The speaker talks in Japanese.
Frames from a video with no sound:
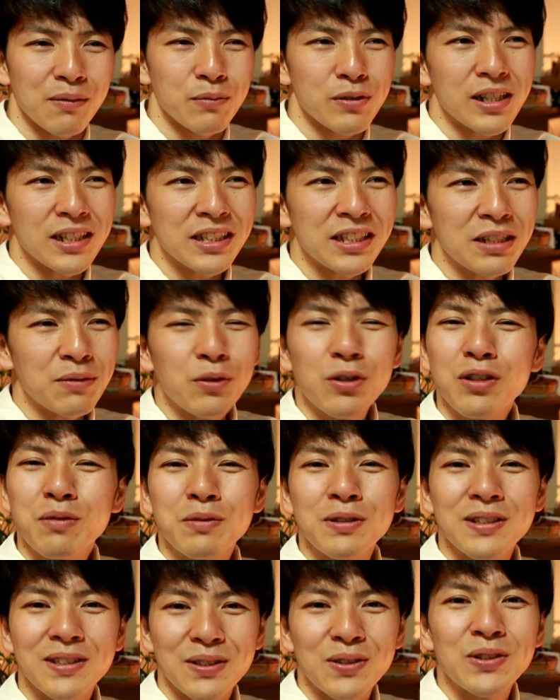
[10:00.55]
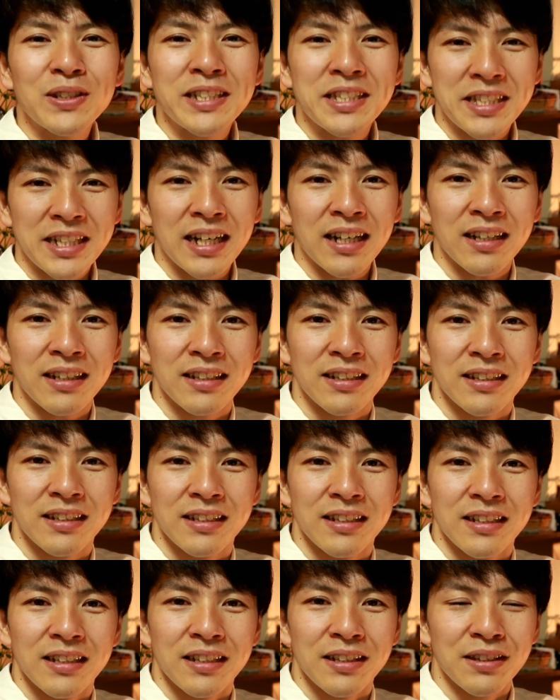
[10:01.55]
昔僕もそうでした。
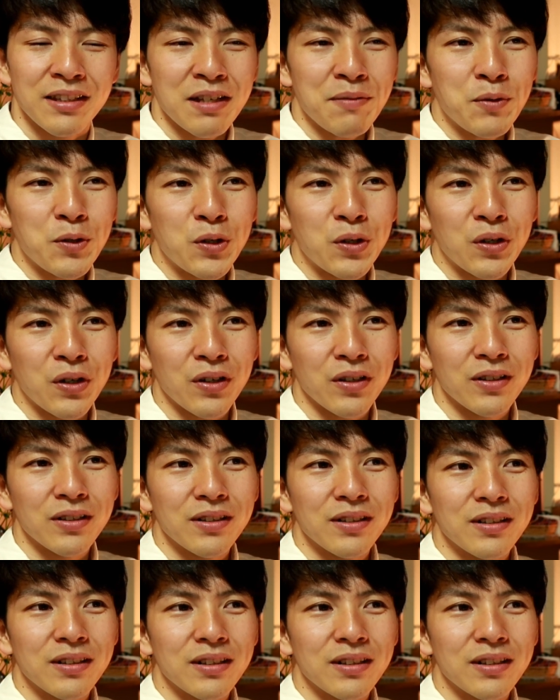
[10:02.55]
でも